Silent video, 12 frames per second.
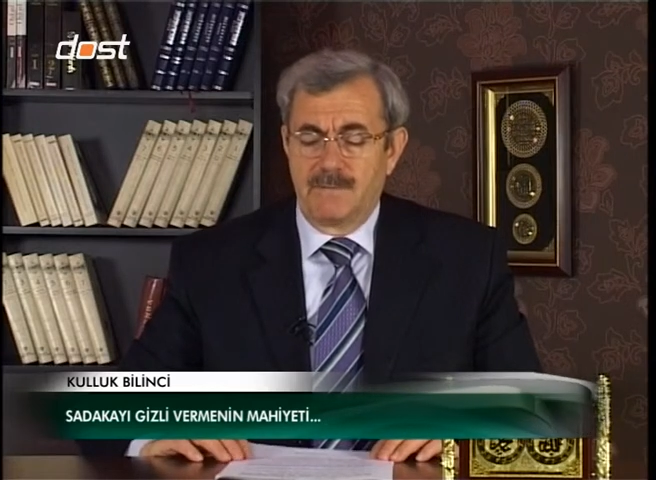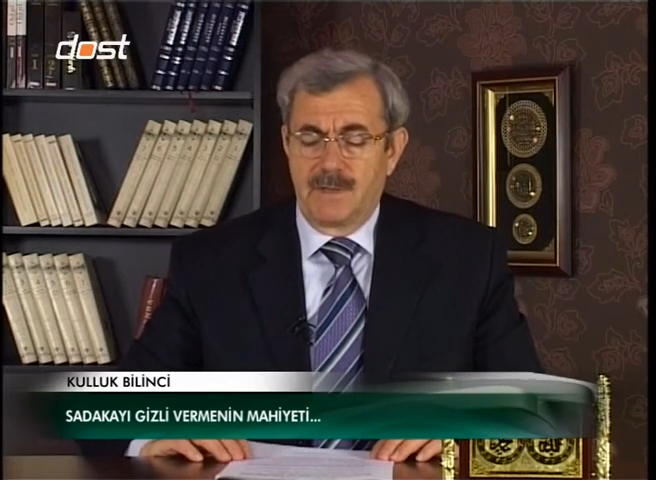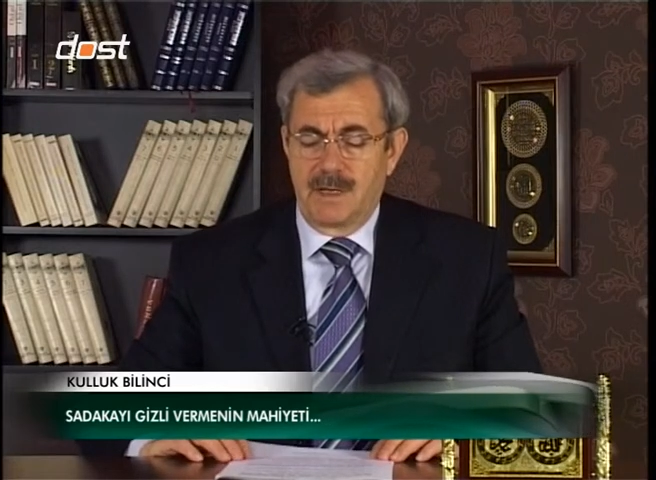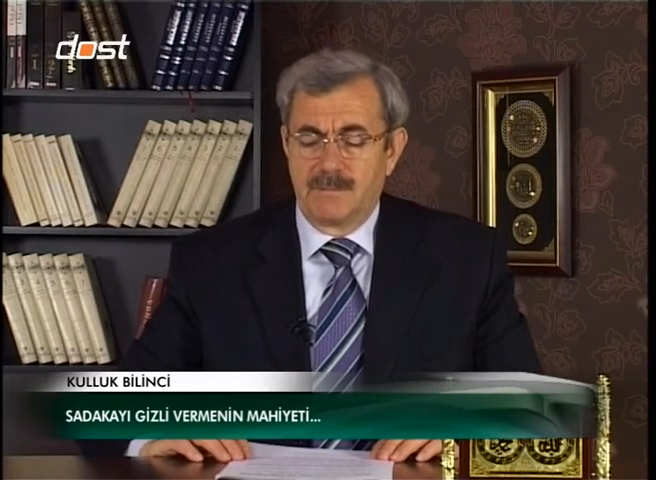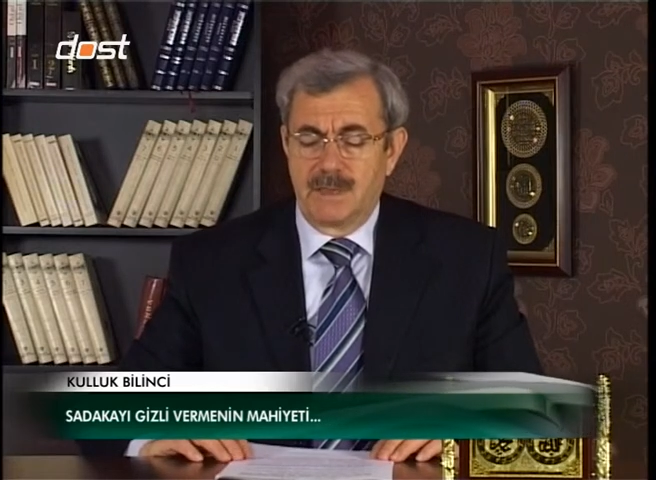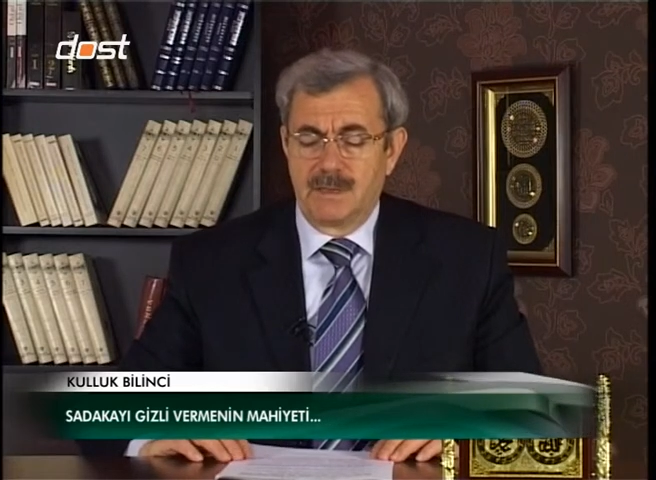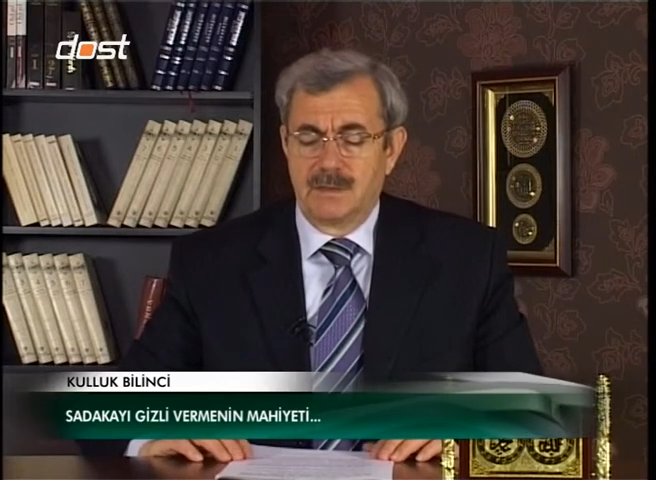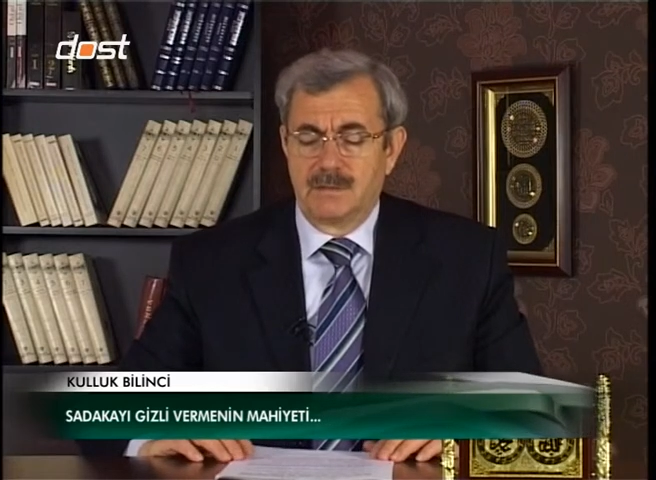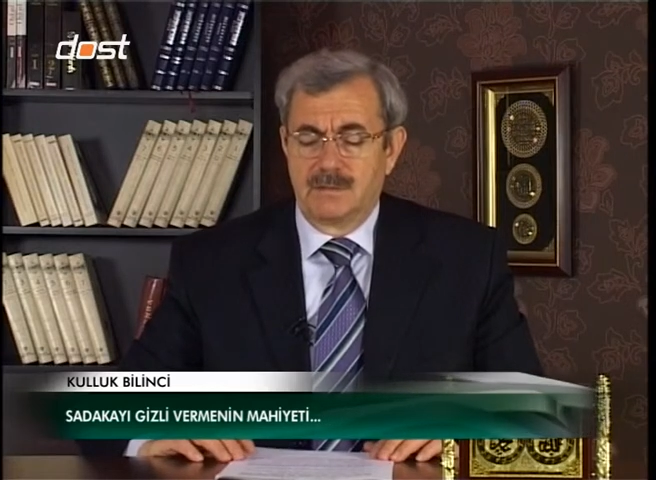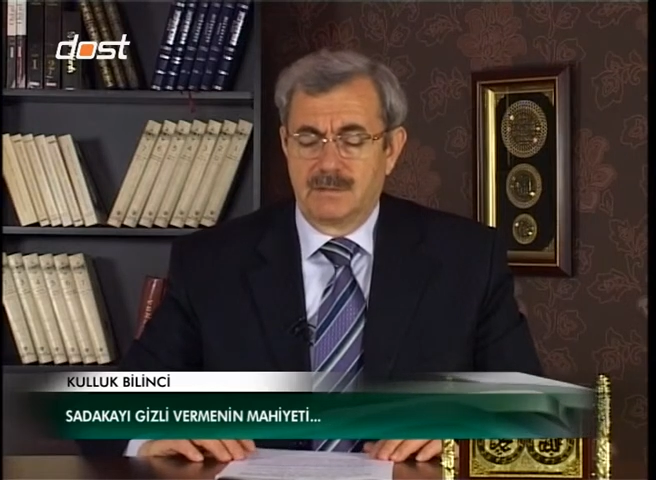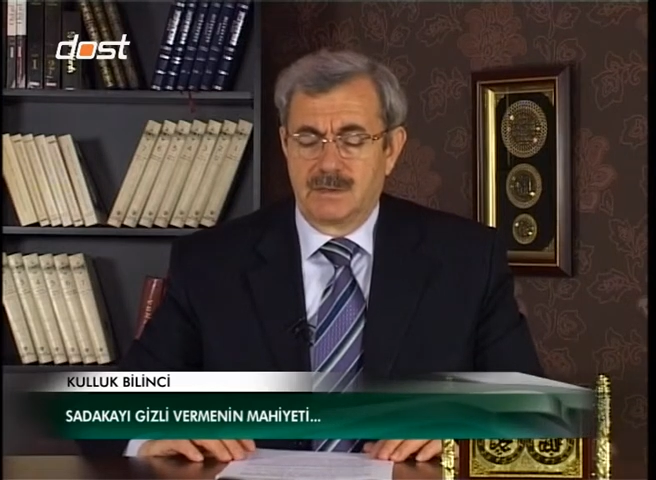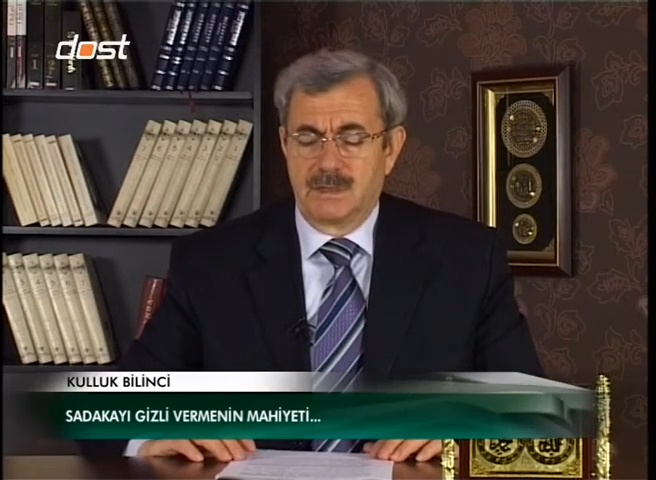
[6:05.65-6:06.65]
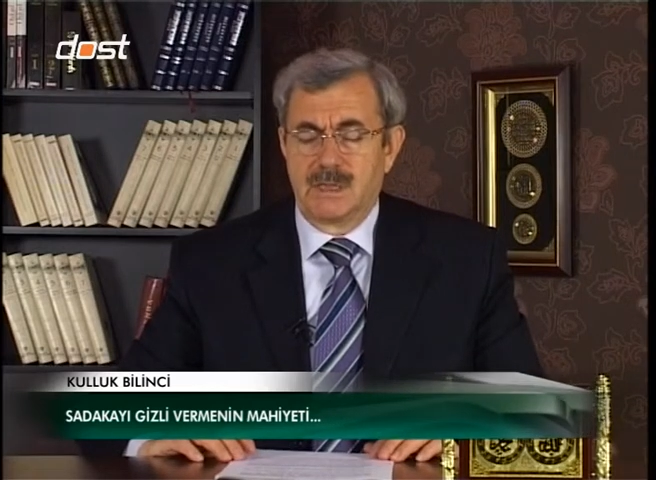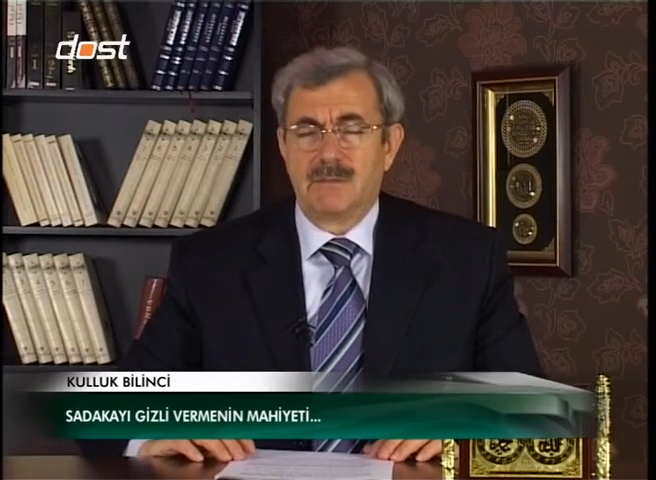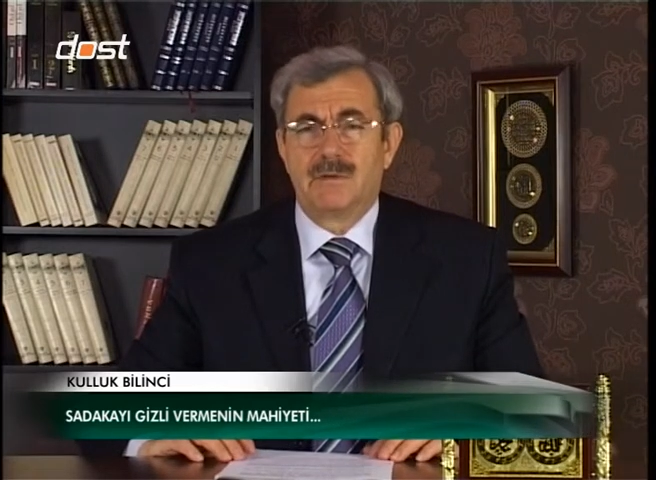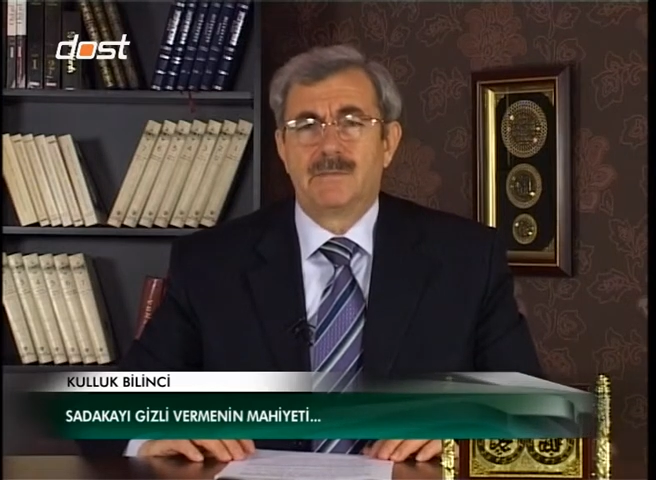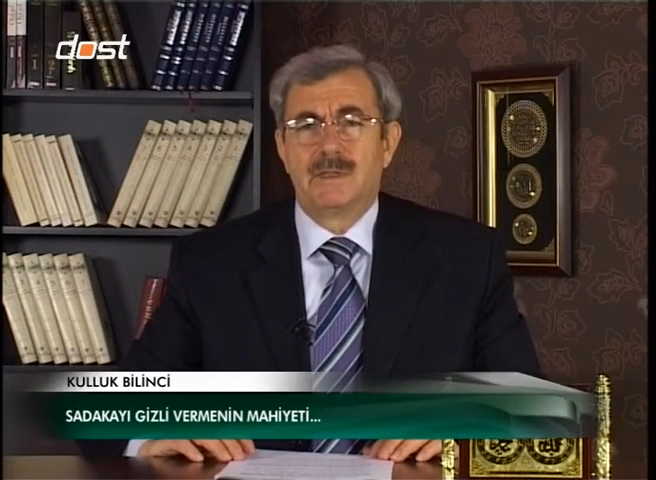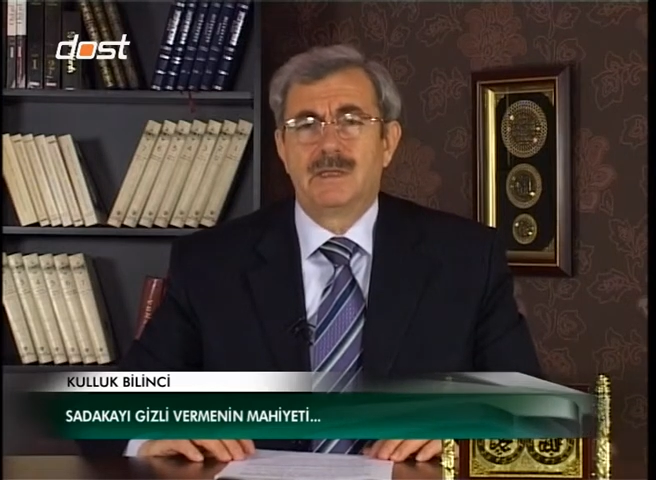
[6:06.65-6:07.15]
vermenin
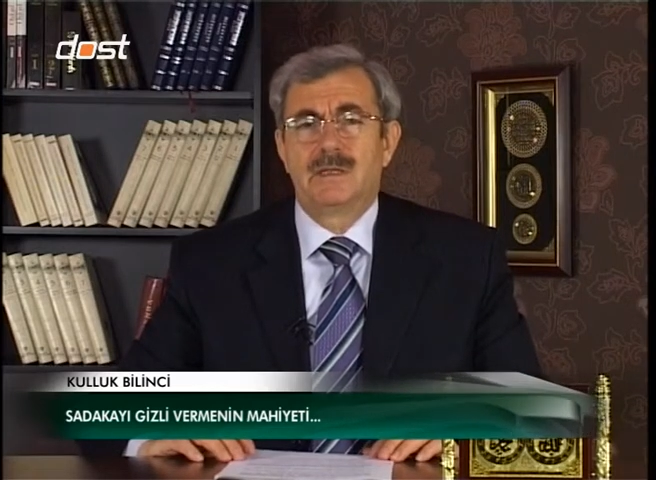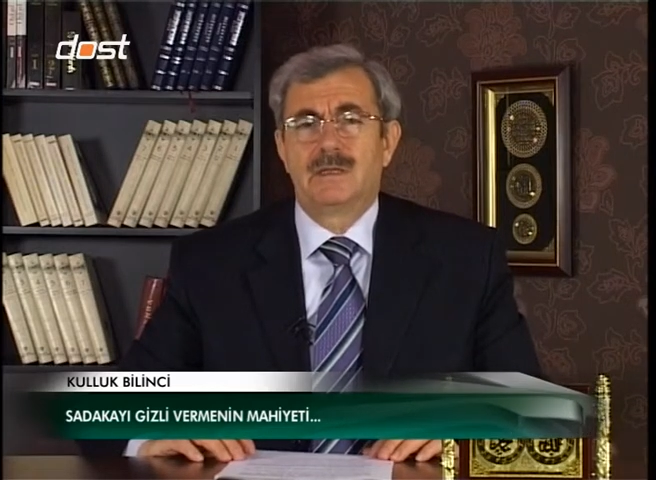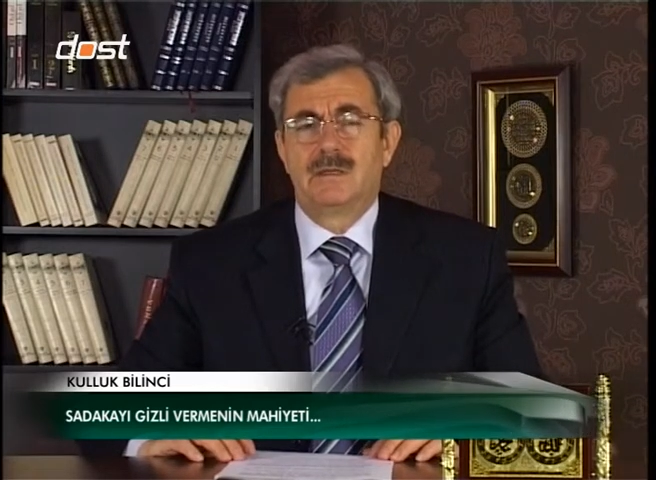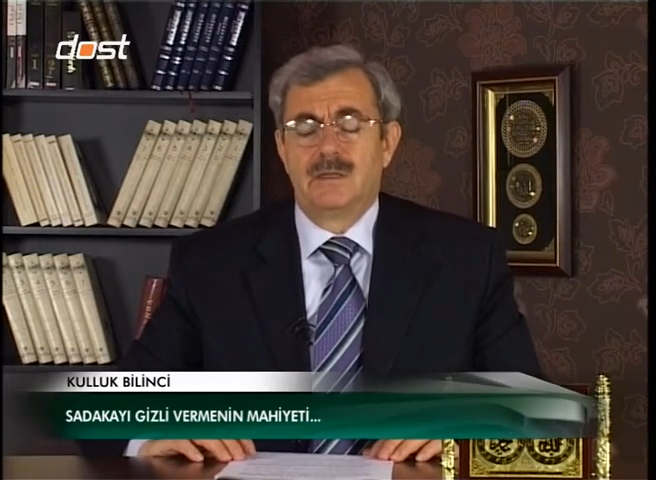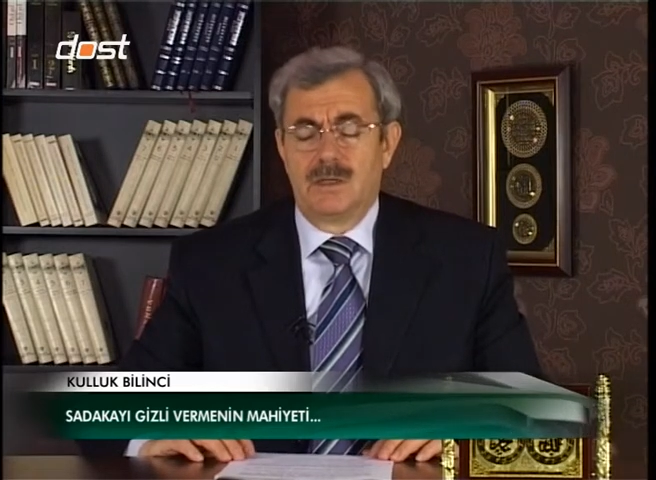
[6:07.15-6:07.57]
sebebini